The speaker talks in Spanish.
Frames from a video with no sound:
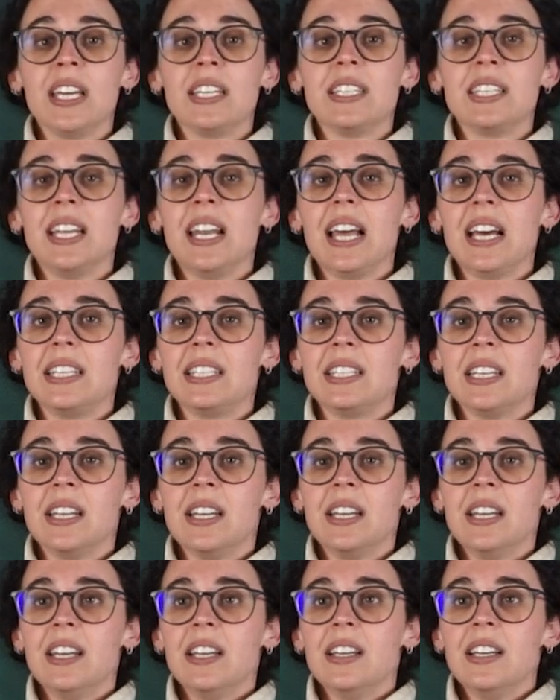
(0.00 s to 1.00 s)
a Selas,
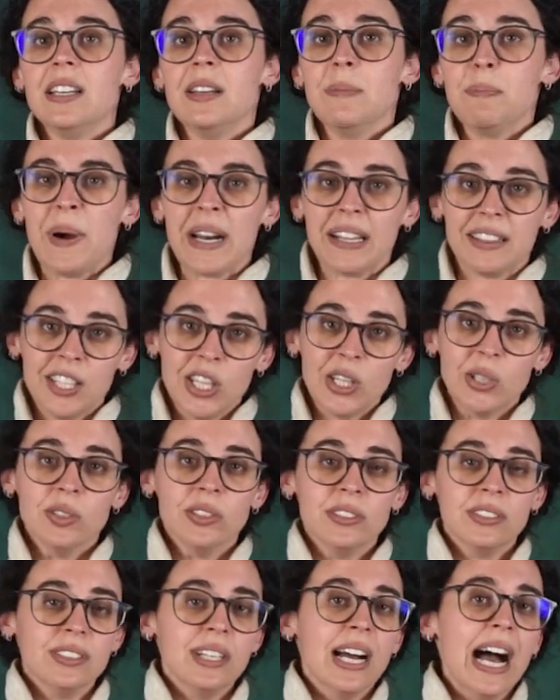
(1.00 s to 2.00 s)
partió
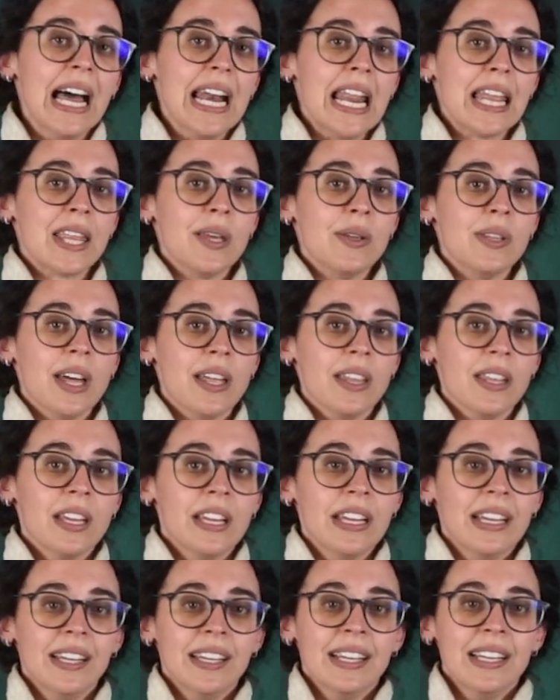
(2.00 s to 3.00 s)
a la ciudad,
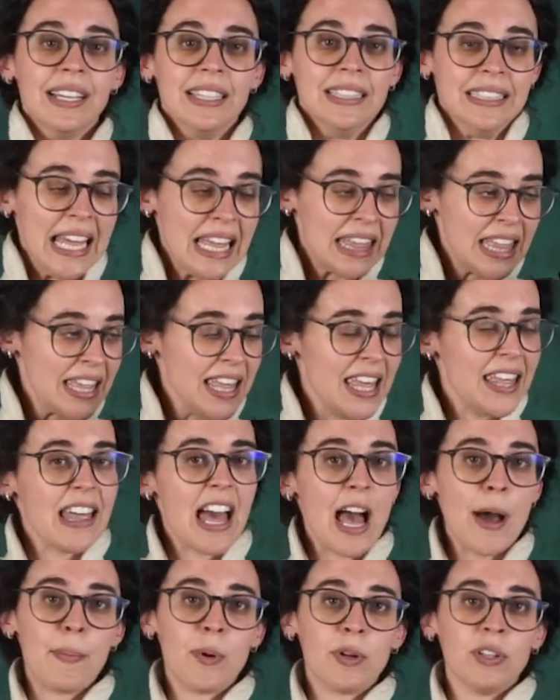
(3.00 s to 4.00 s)

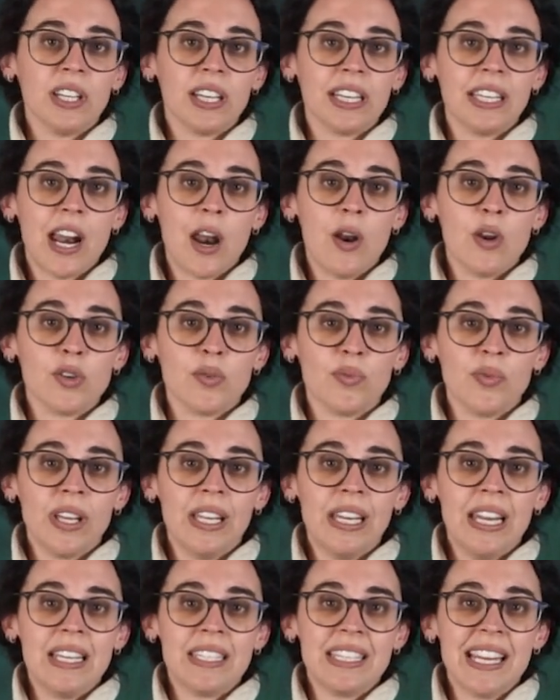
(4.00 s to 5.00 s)
decidida a proteger a los
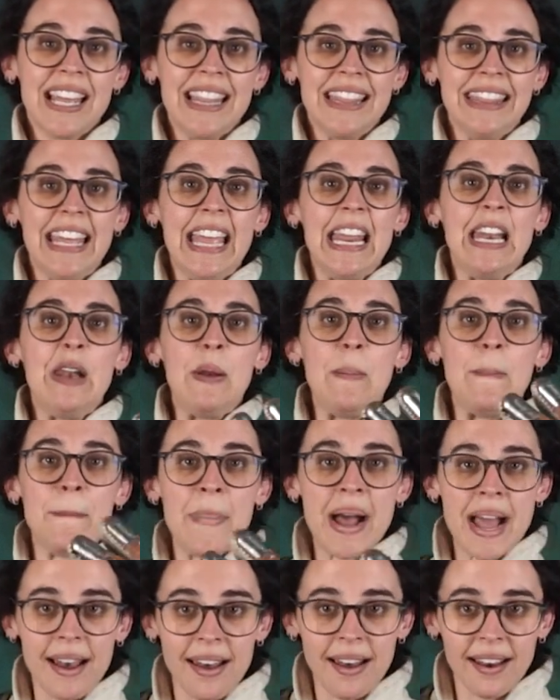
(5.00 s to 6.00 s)
fieles del
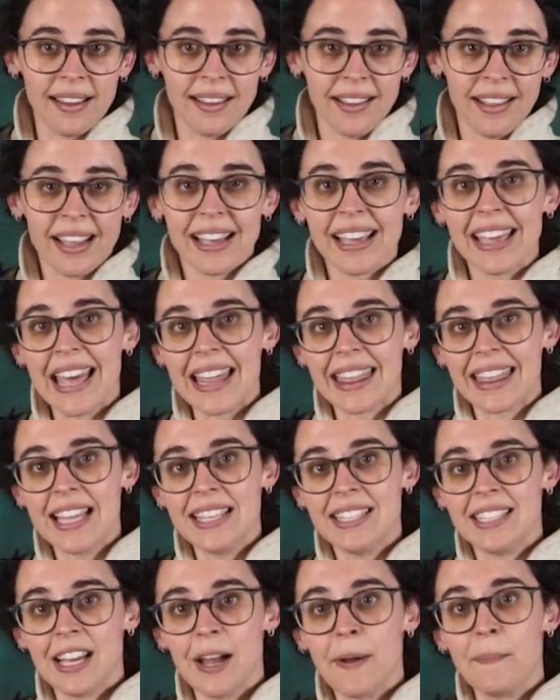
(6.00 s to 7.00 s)
mal que
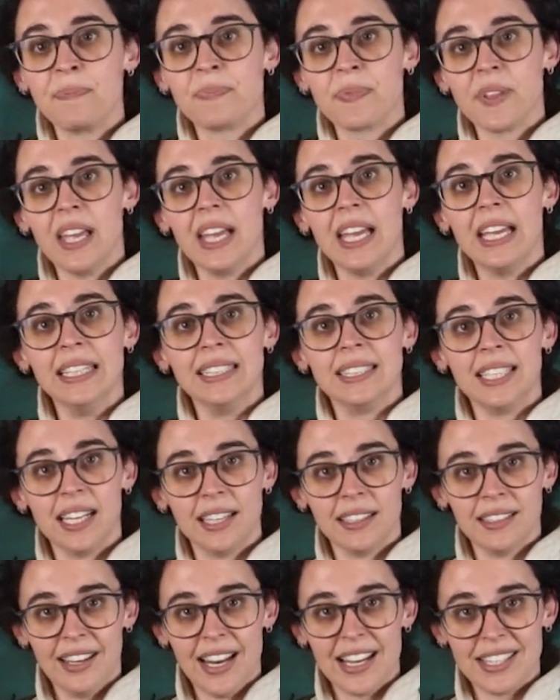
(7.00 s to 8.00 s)
acecha
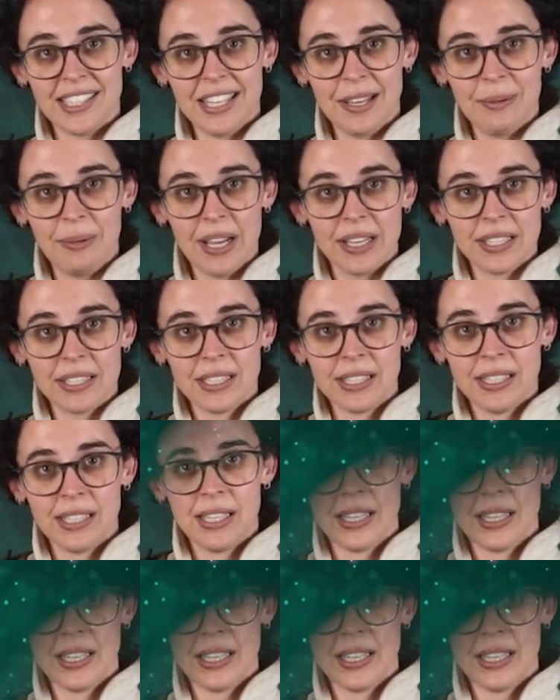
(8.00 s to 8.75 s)
entre las nieblas.